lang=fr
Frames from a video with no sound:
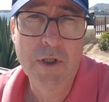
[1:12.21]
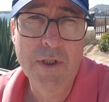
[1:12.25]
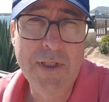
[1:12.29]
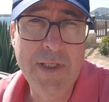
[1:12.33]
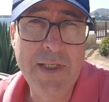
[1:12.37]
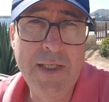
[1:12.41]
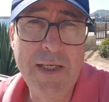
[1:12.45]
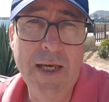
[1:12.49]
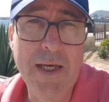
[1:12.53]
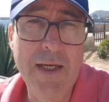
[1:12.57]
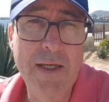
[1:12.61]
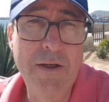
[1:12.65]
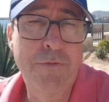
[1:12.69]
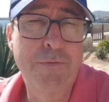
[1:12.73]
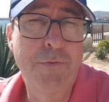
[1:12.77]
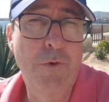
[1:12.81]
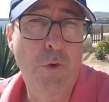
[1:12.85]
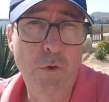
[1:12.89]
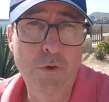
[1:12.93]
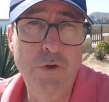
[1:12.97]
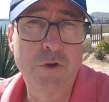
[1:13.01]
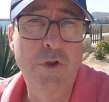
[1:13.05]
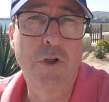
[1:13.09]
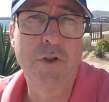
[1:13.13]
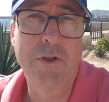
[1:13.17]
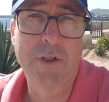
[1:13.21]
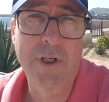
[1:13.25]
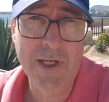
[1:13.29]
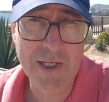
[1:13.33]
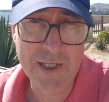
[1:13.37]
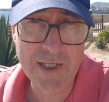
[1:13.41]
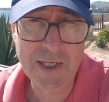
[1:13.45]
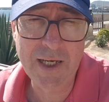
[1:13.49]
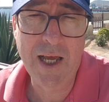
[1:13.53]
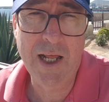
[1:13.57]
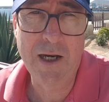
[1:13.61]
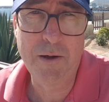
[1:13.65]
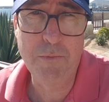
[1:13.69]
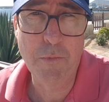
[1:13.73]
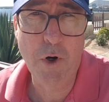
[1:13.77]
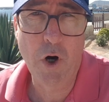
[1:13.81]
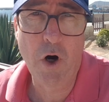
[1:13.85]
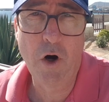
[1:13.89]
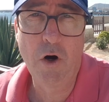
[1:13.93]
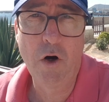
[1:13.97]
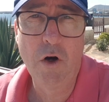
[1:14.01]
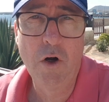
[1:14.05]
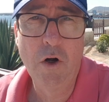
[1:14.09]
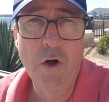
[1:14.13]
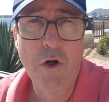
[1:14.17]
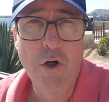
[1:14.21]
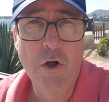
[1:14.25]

qui fonctionne réellement.